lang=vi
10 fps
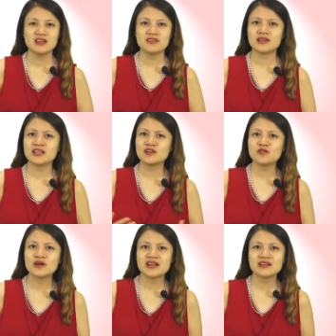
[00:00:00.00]
và khi
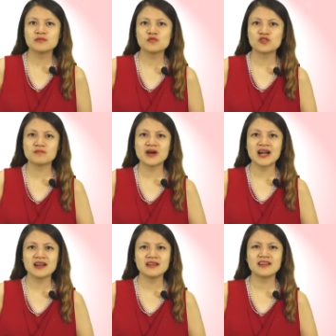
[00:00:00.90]
cô ấy đang buồn
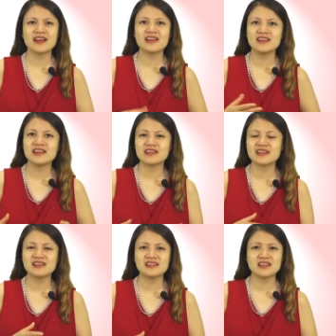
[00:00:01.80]
bã kể lể
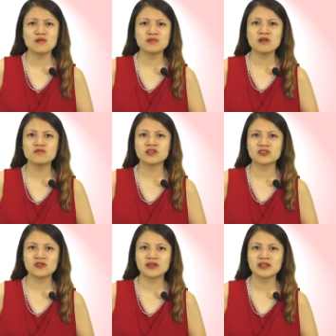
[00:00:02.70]
kể lể khóc lóc với
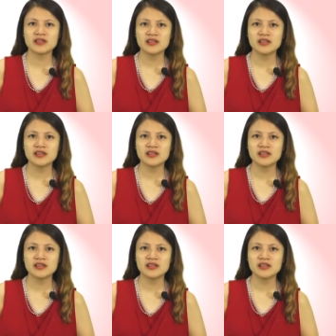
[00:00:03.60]
tôi